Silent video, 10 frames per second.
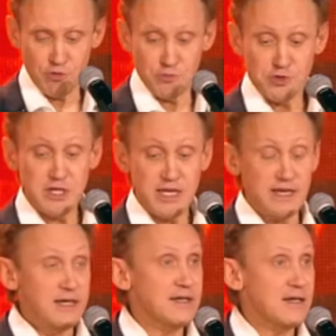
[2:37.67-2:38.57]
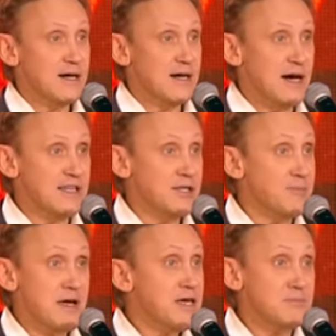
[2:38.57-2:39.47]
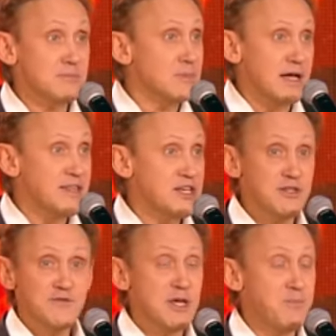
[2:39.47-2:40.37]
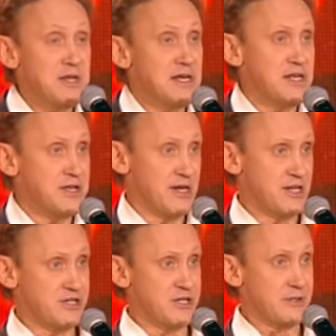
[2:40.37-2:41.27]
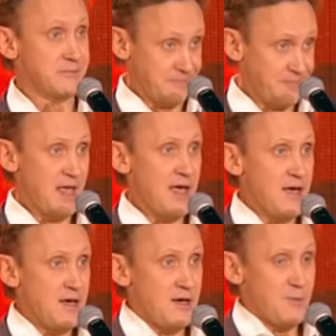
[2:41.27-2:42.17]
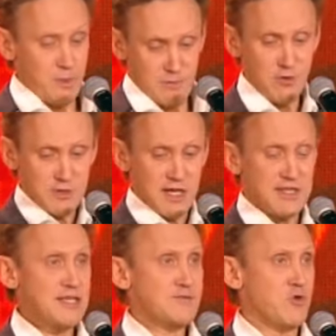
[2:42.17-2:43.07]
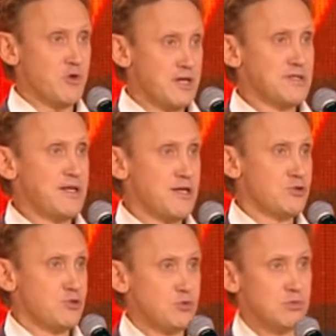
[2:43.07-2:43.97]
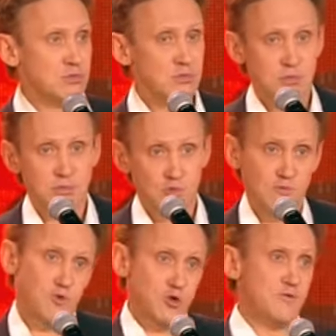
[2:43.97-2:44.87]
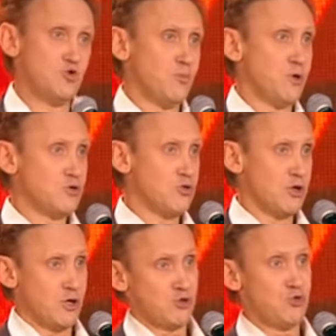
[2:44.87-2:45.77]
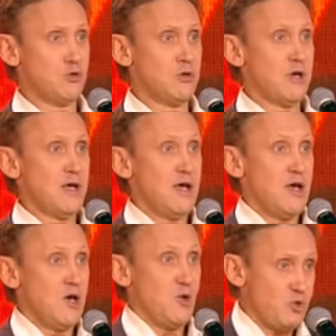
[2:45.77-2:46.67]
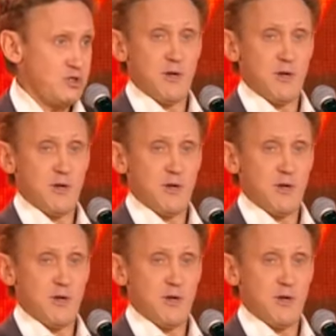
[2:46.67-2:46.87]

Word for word: мужики, а над моим однажды вся поликлиника лежала. Привез кота свою на кастрацию. Ну, вроде все прошло хорошо. После